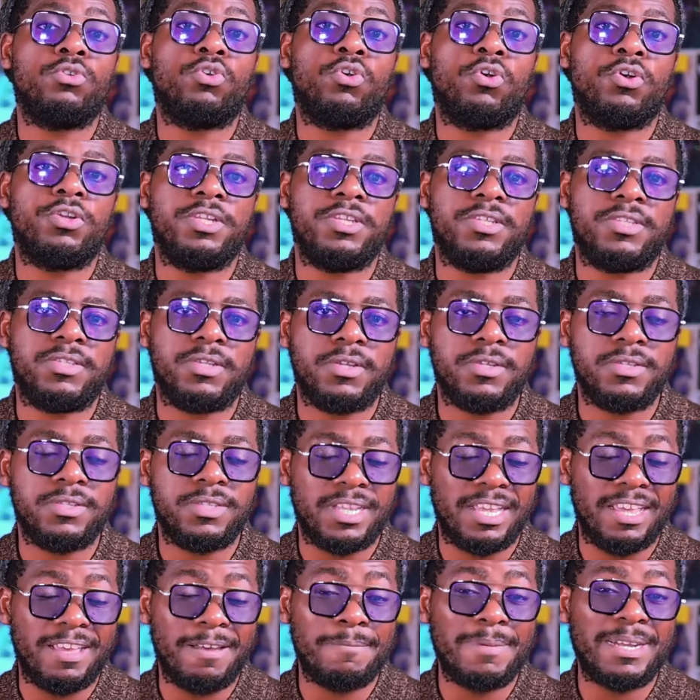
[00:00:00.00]
de
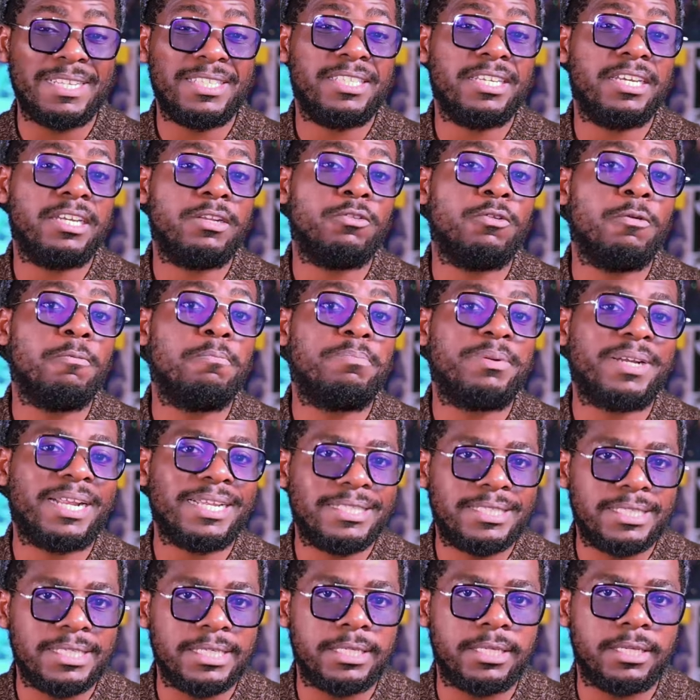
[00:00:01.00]
connaissances et en matière de
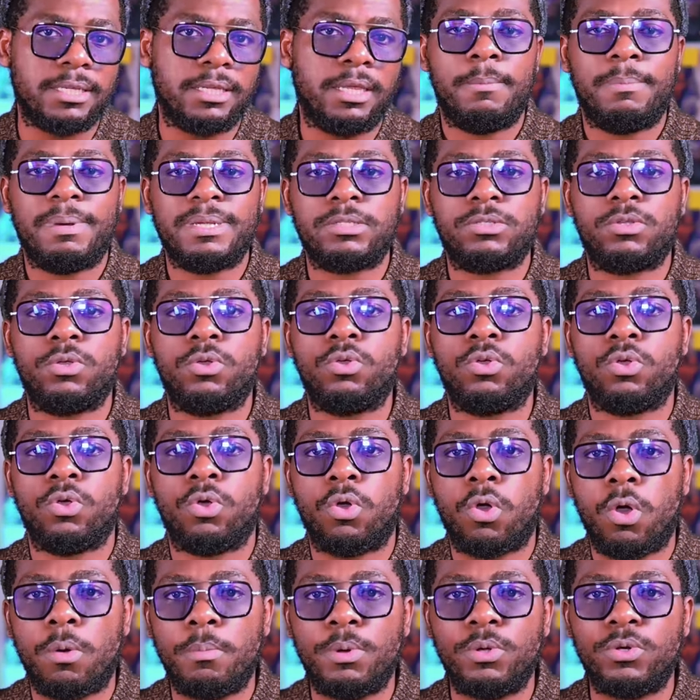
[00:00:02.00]
pratique. Parce que
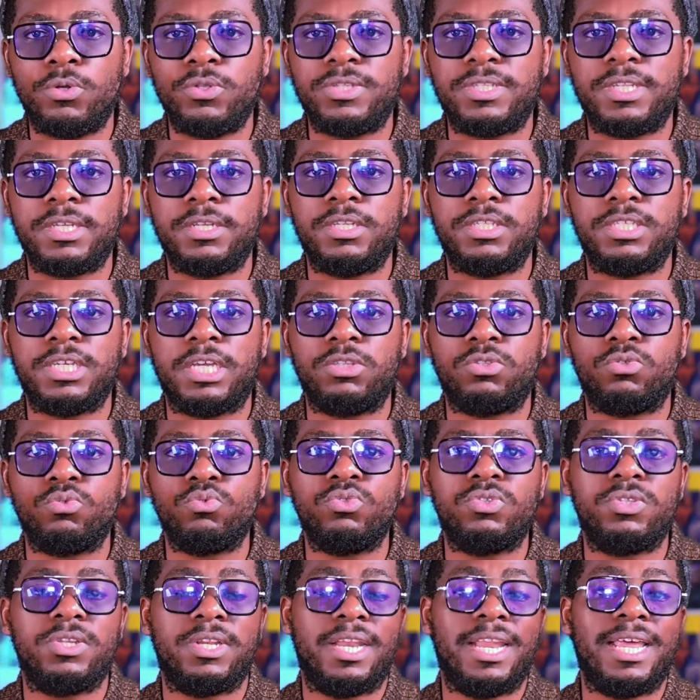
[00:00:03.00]
comme on le sait déjà
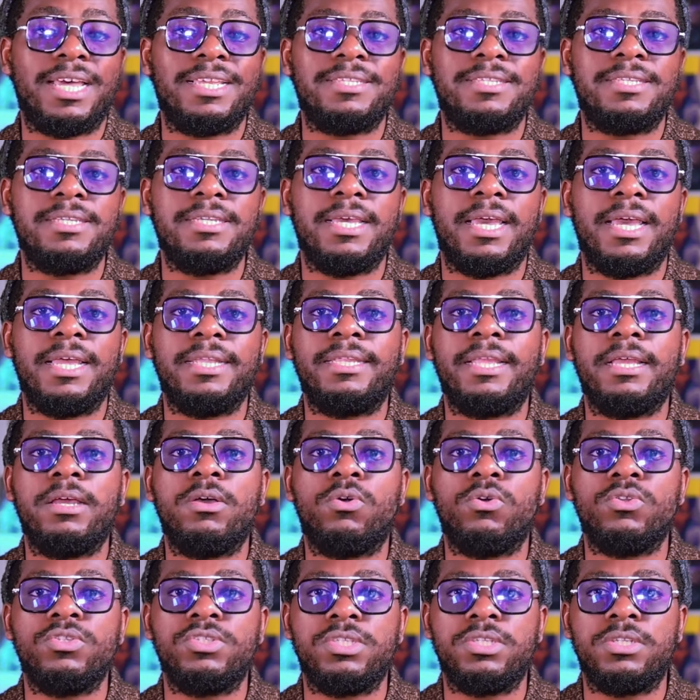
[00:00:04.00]
tous, l'Asie est un
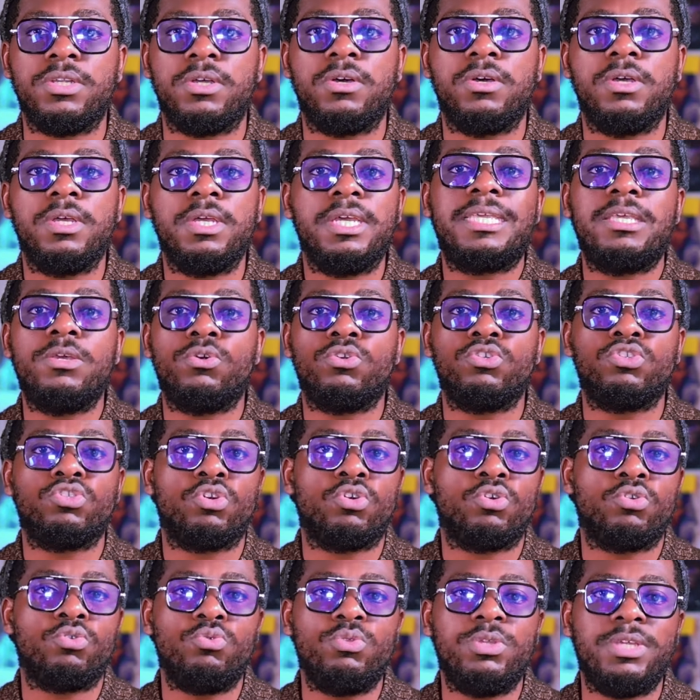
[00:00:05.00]
continent qui
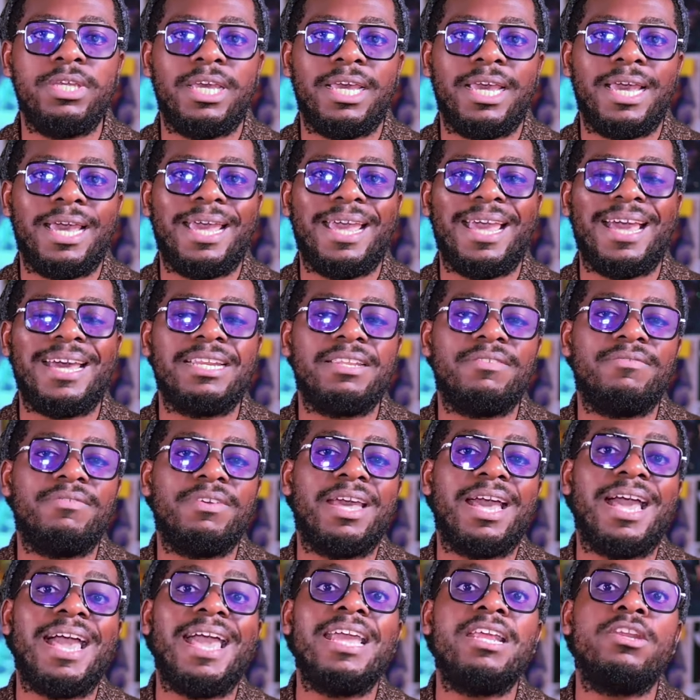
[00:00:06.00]
aujourd'hui est
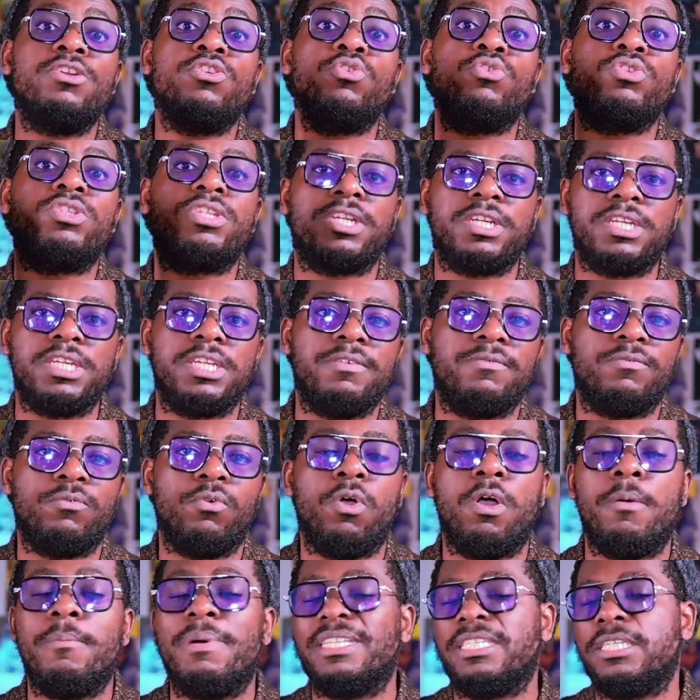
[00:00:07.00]
arrivé à un autre
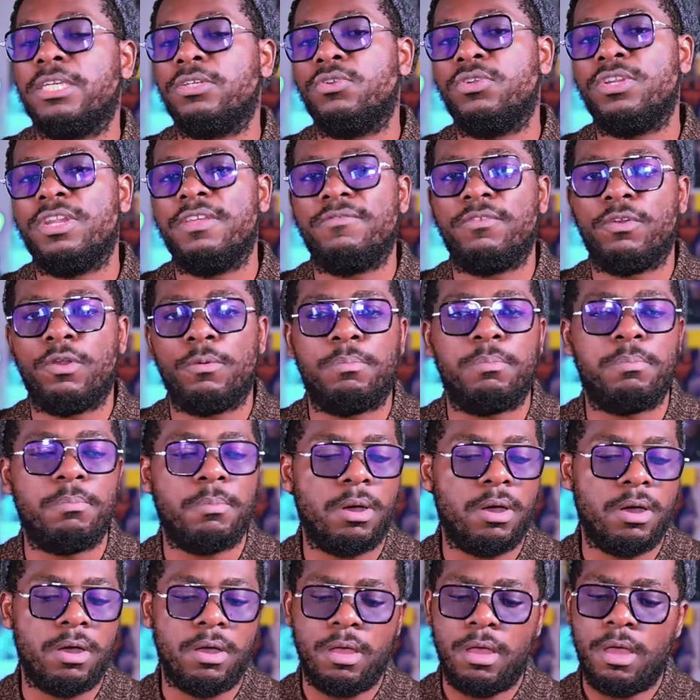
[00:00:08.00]
niveau en matière de
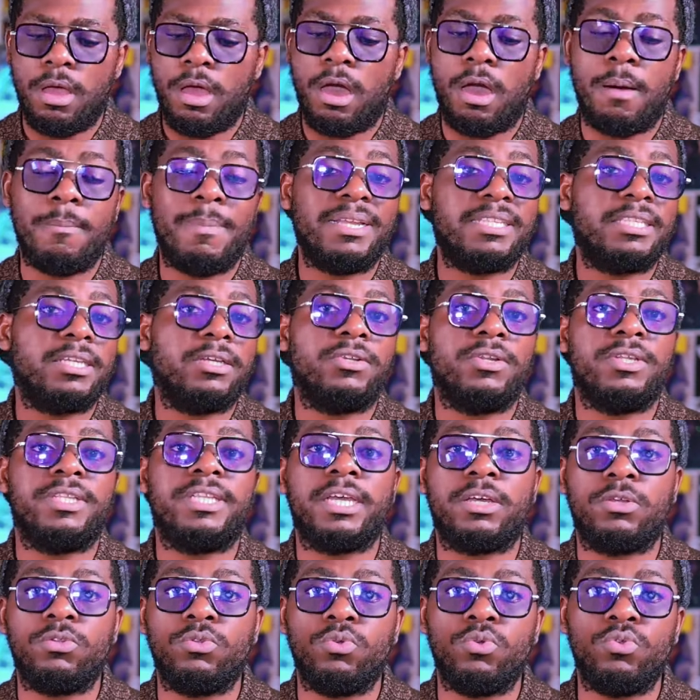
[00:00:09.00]
développement, en matière de
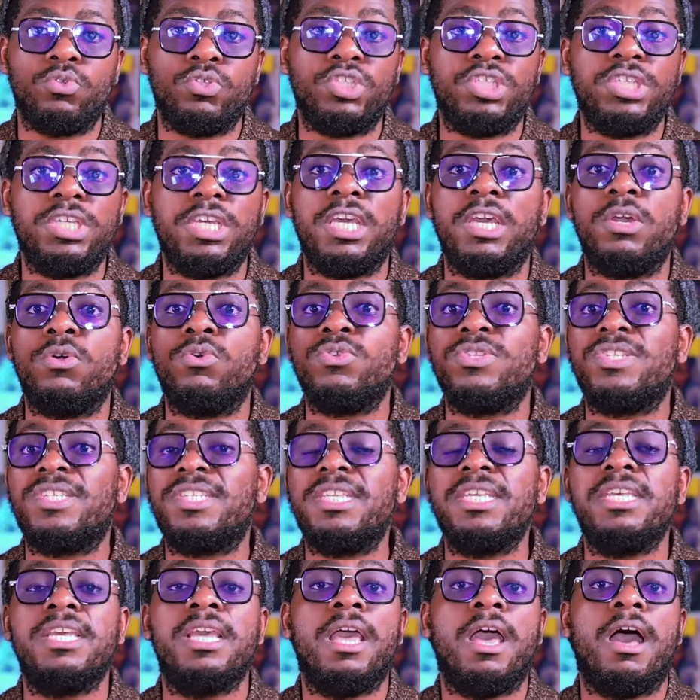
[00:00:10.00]
technologie et
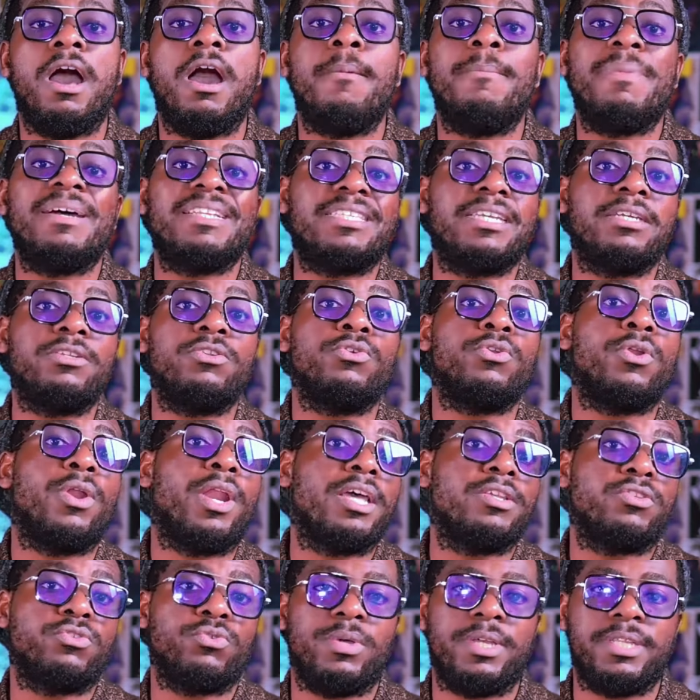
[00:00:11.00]
aussi en matière de
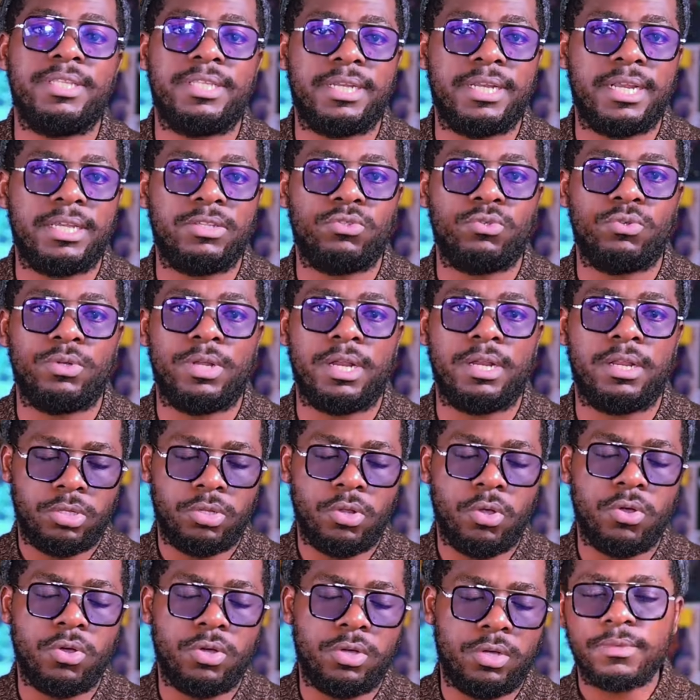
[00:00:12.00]
relations internationales.
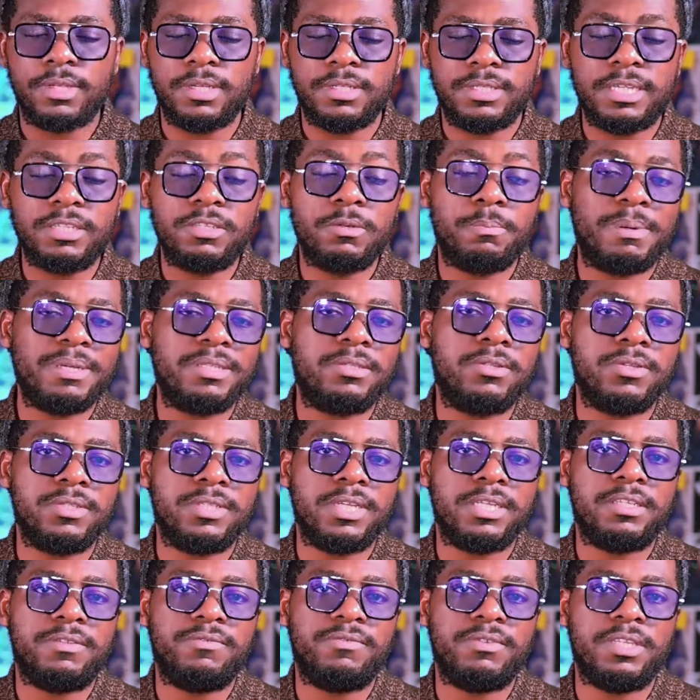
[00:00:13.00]
Donc ça se passe dans
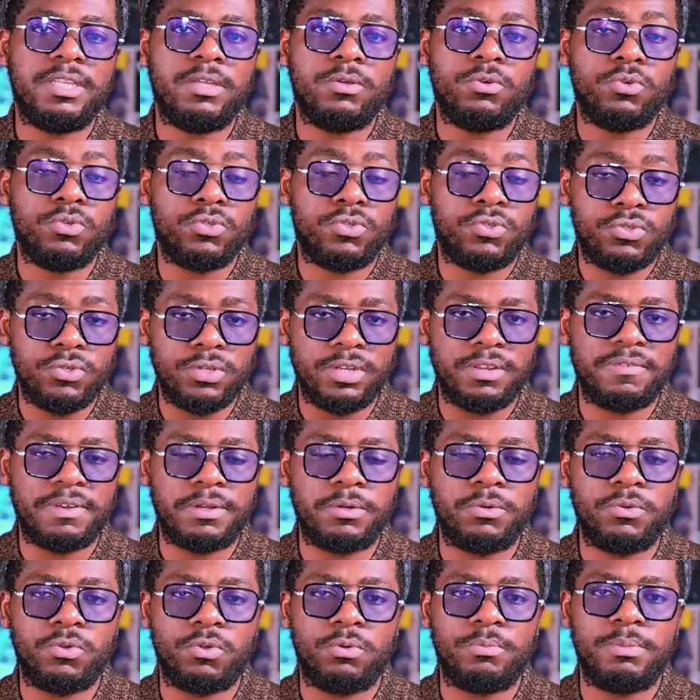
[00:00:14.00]
cette vidéo sur
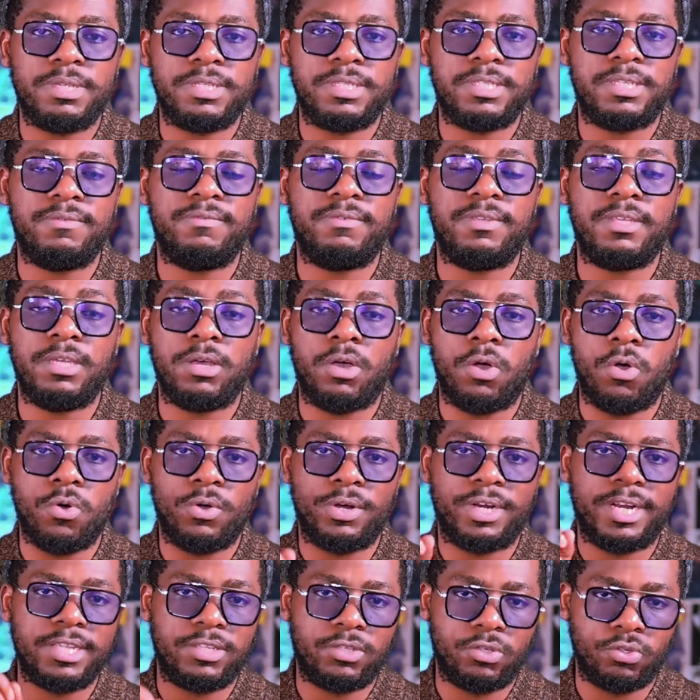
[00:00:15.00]
Ivano Gomez TV. On
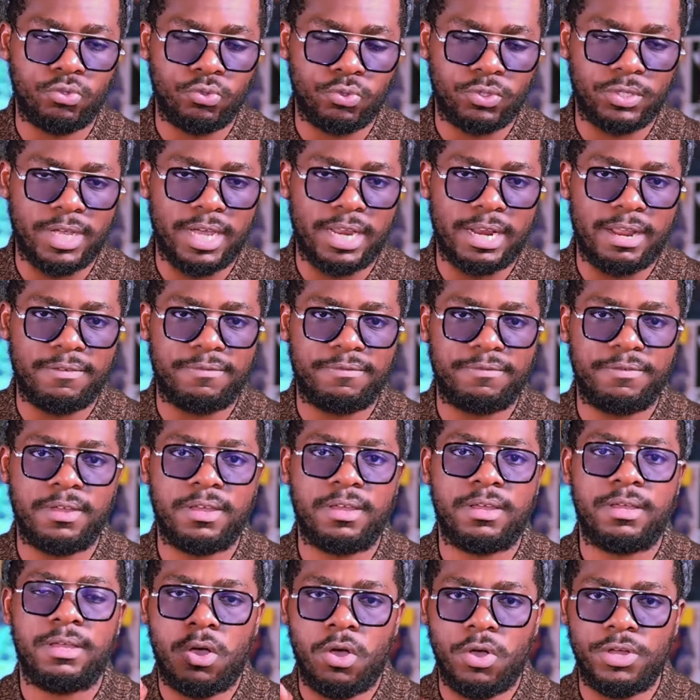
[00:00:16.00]
reste jusqu'à la
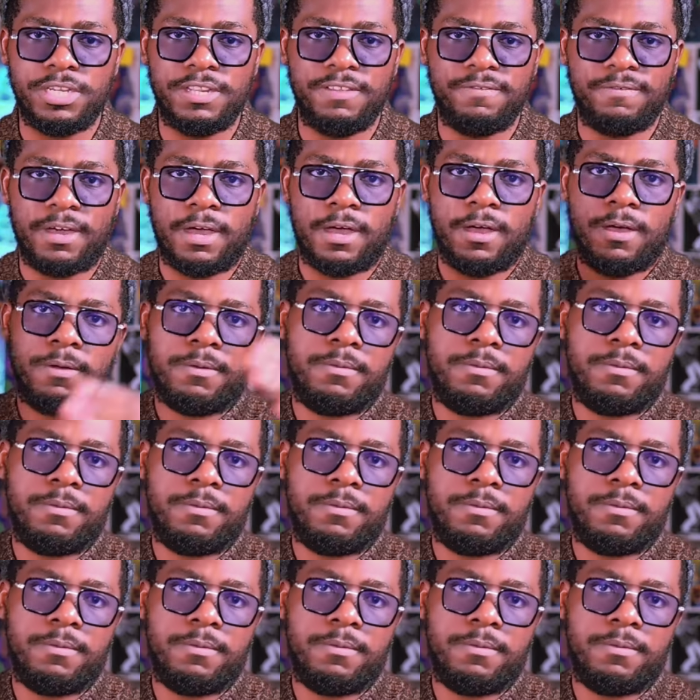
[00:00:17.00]
fin. On y va.